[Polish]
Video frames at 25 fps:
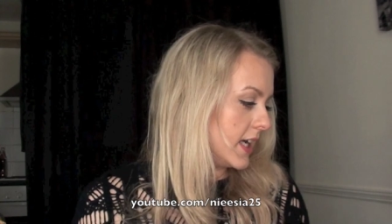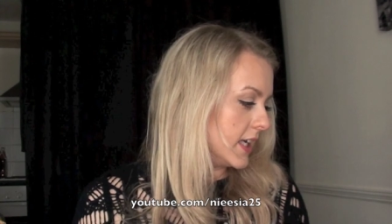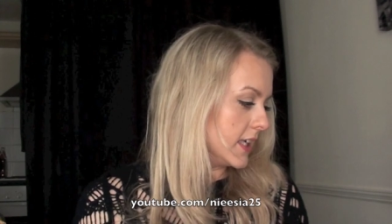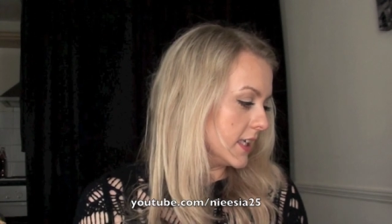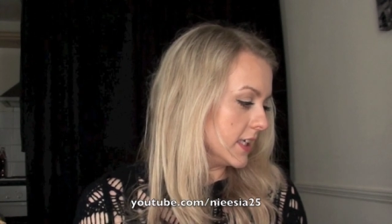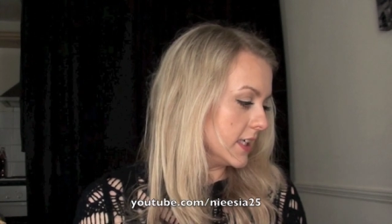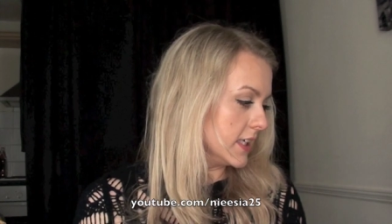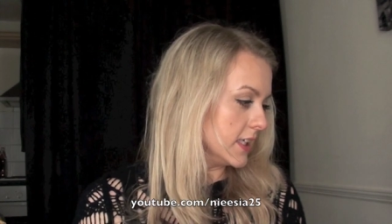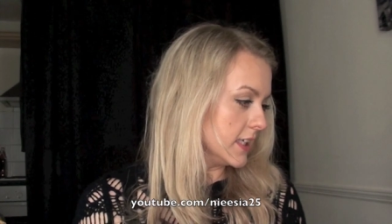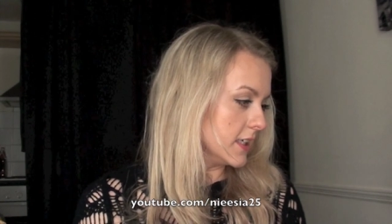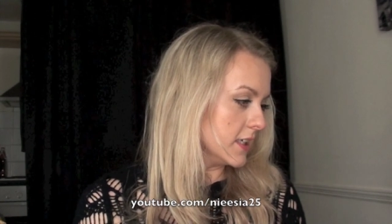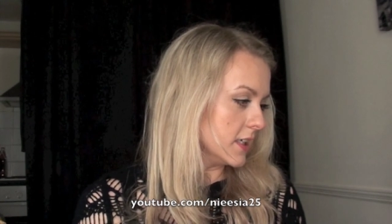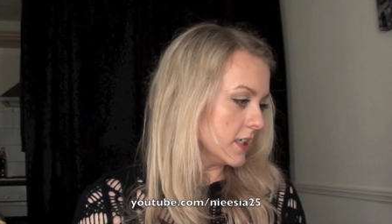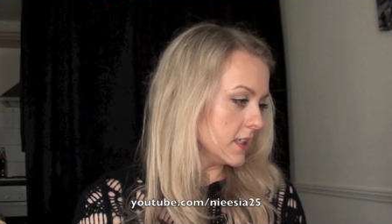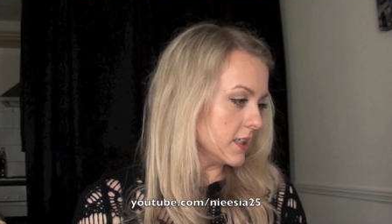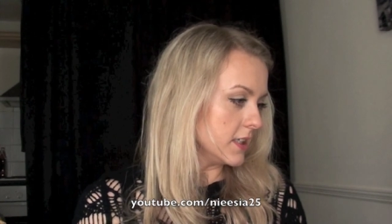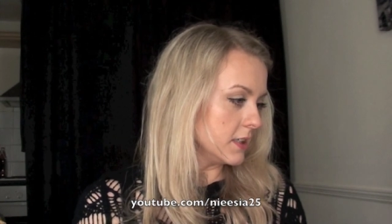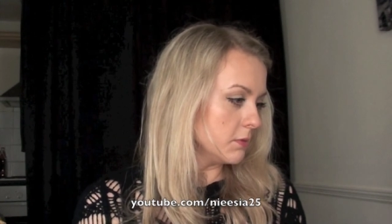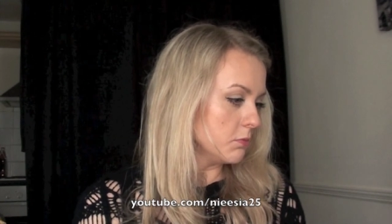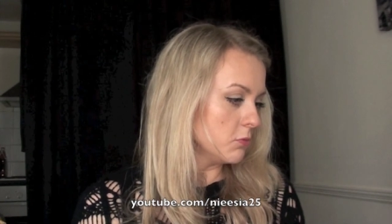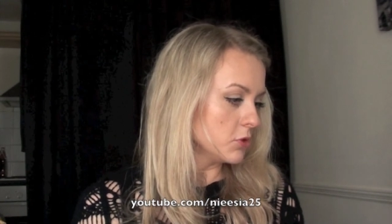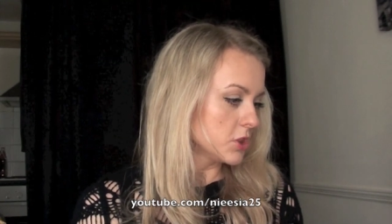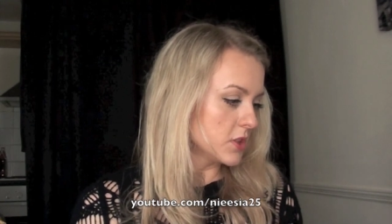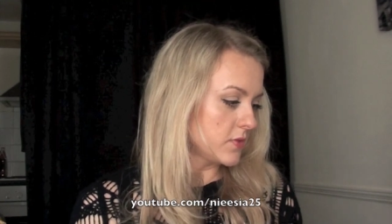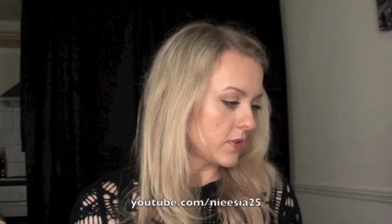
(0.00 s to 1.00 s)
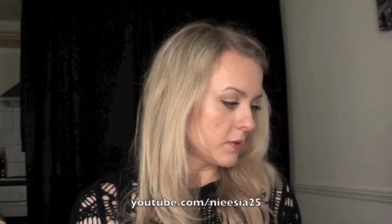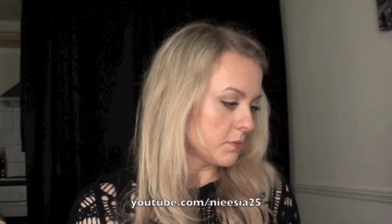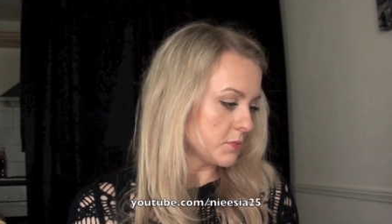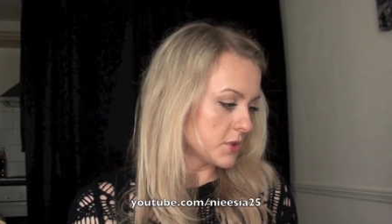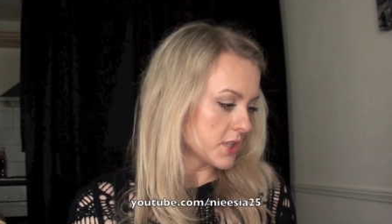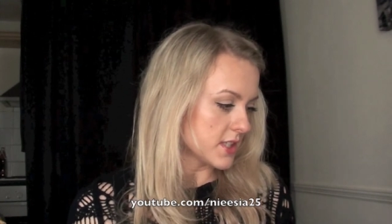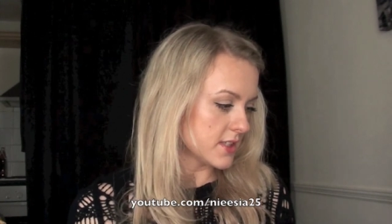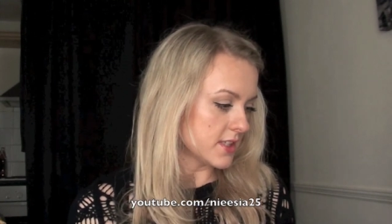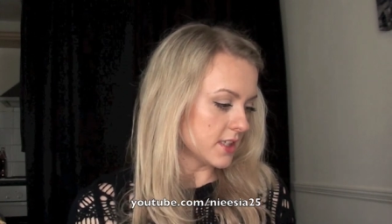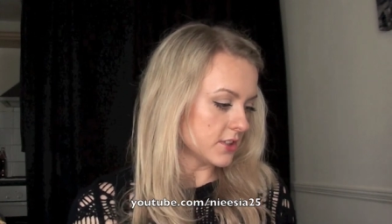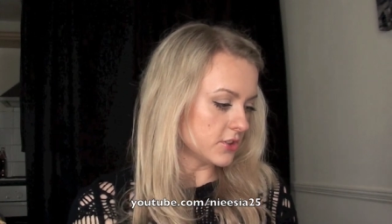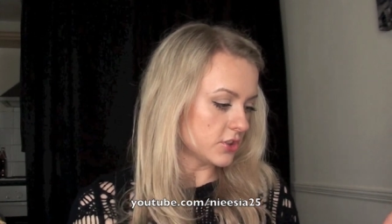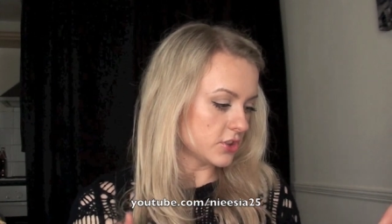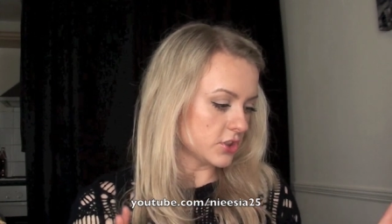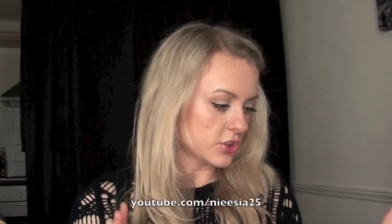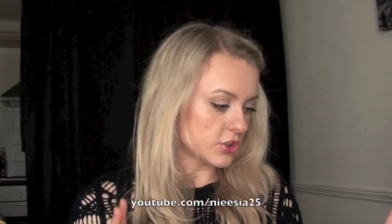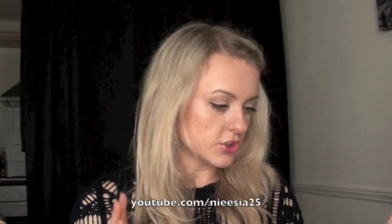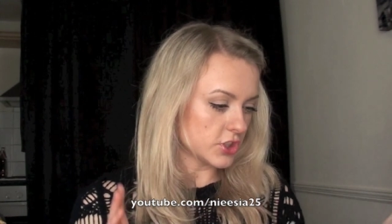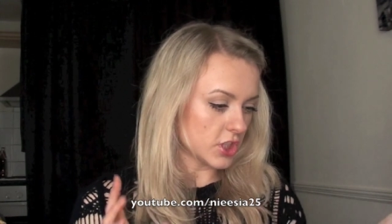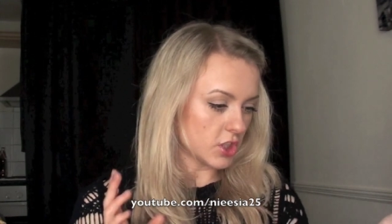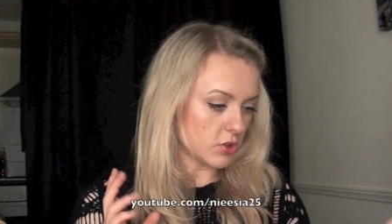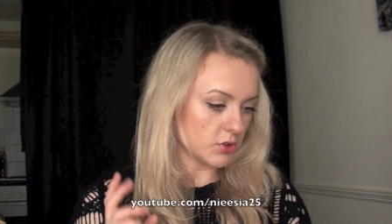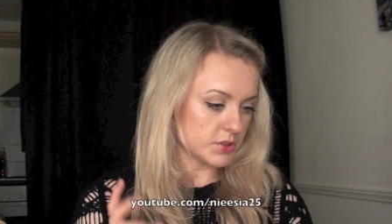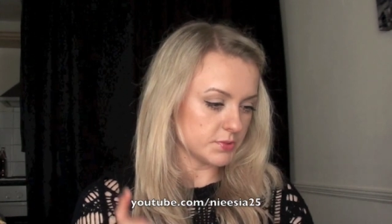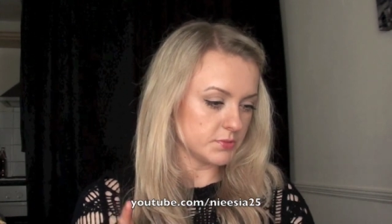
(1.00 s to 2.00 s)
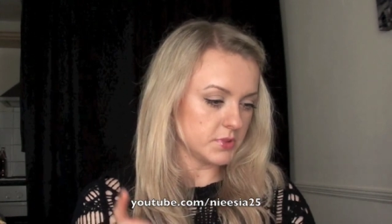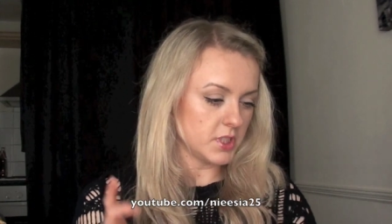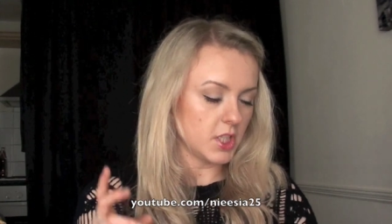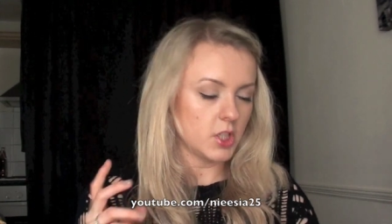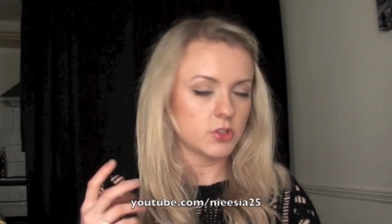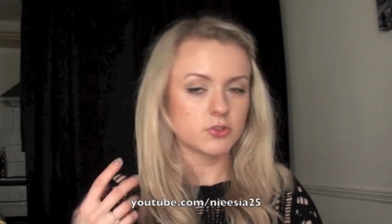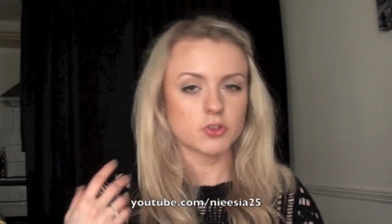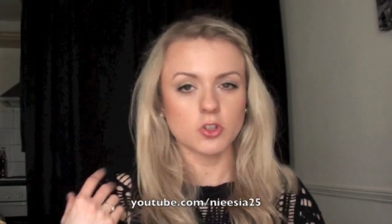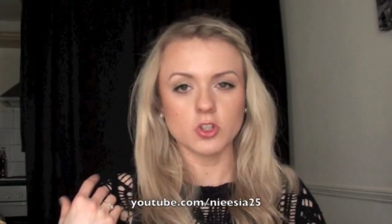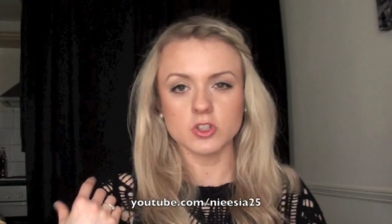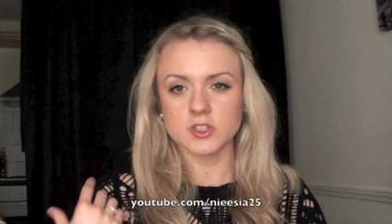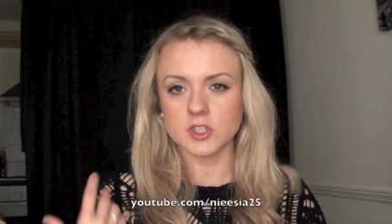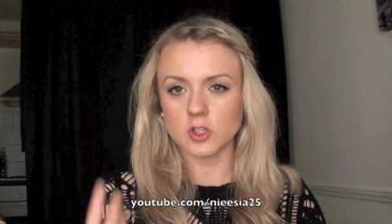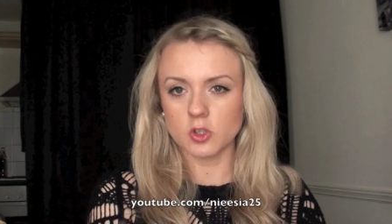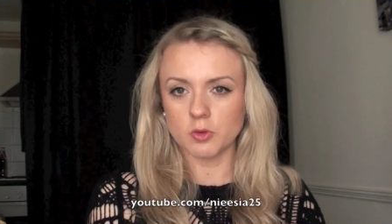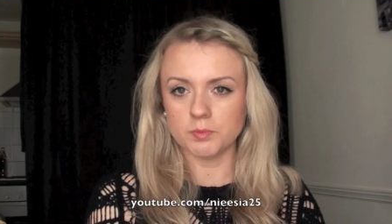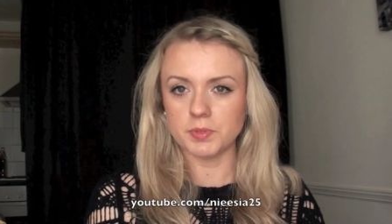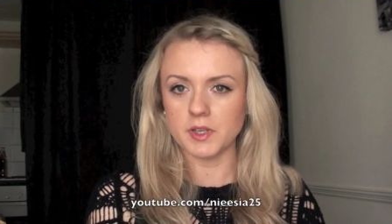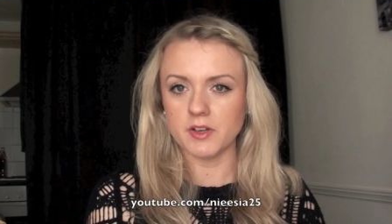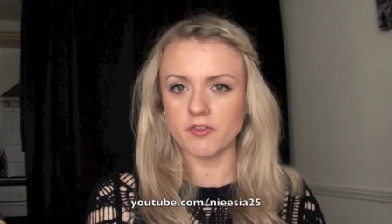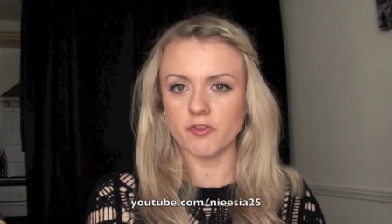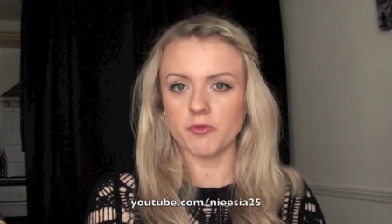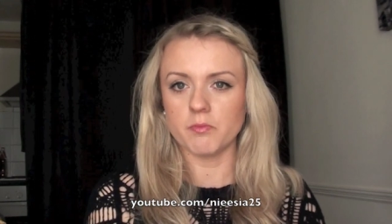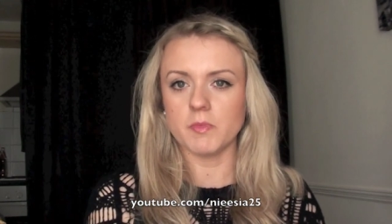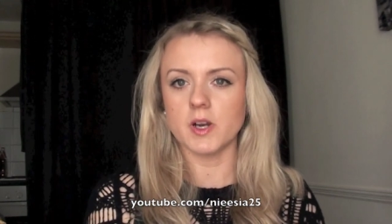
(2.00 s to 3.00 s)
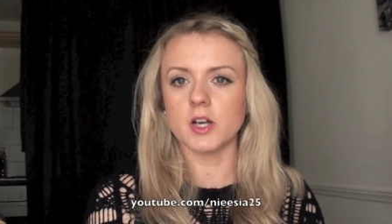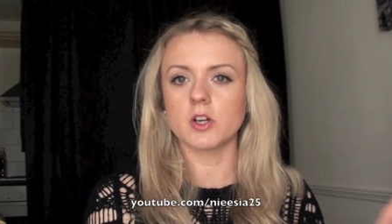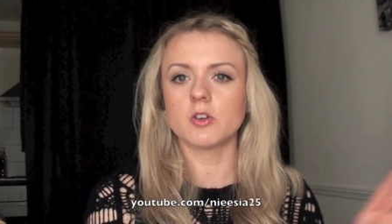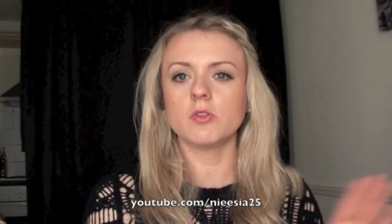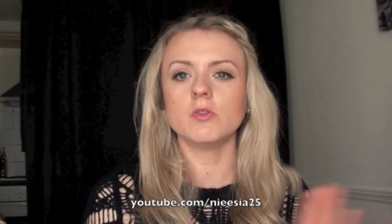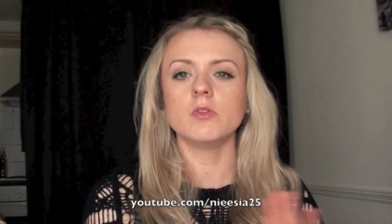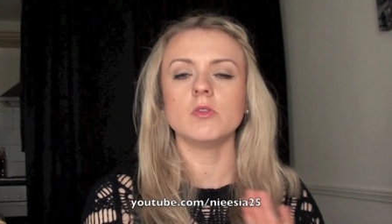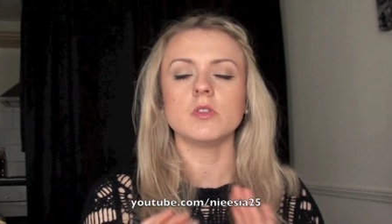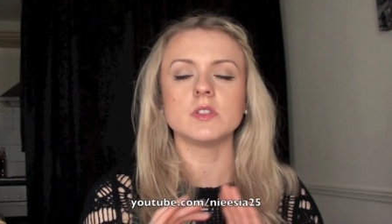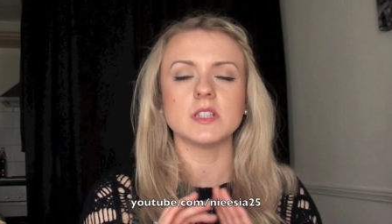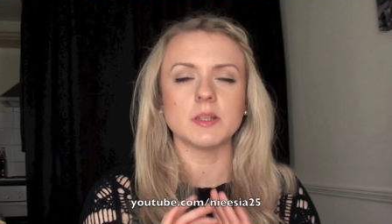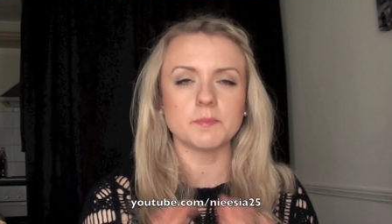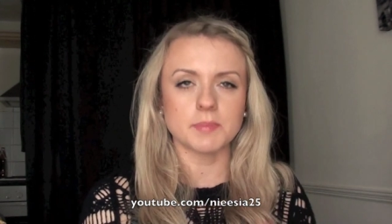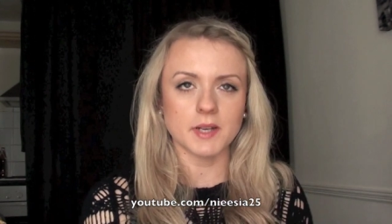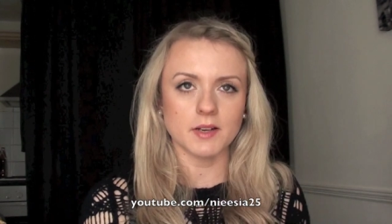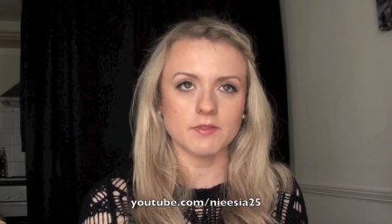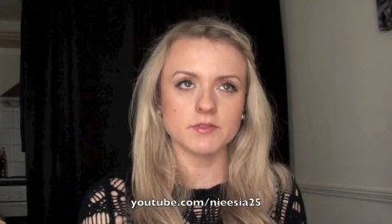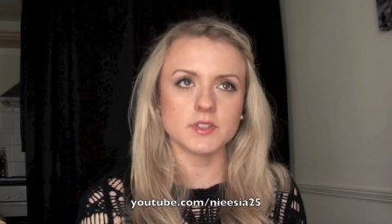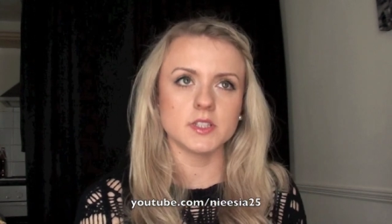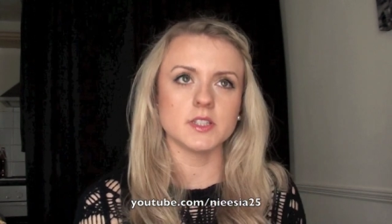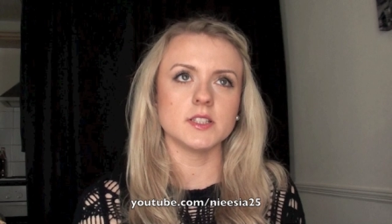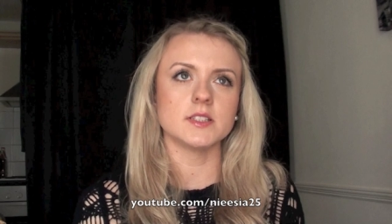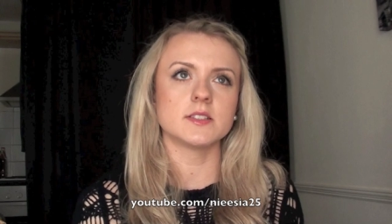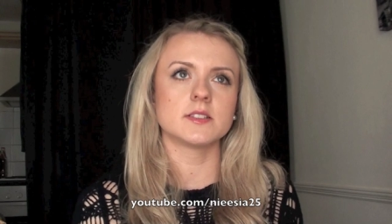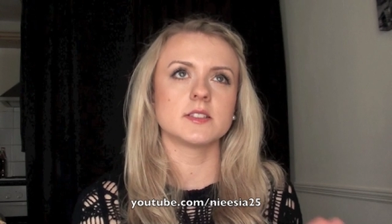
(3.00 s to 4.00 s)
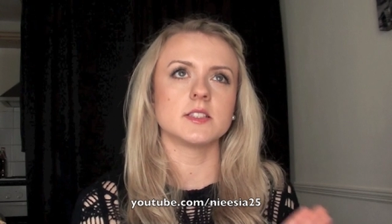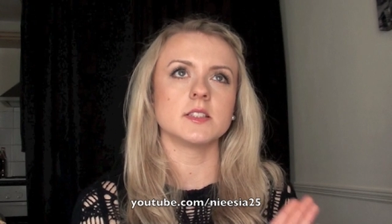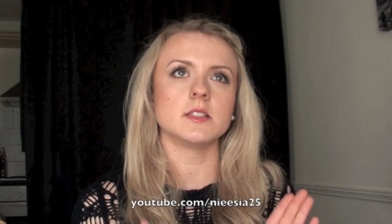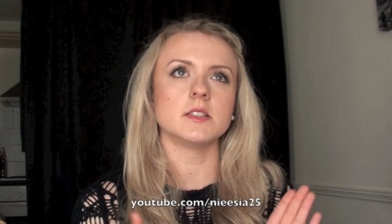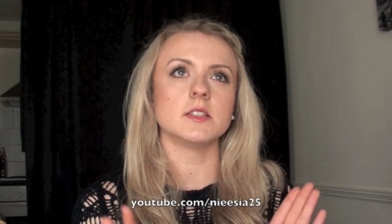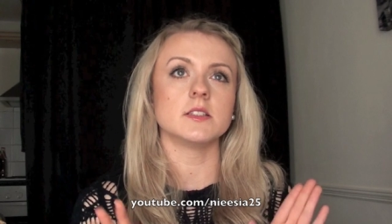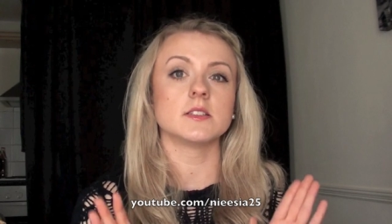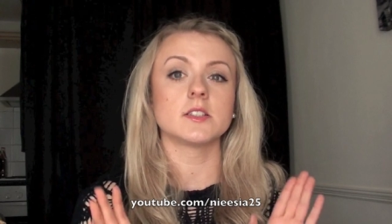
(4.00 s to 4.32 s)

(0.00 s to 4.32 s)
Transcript: I e, muszę Wam przyznać, że kosmetyki, które zakupiłam w Maku, naprawdę jest,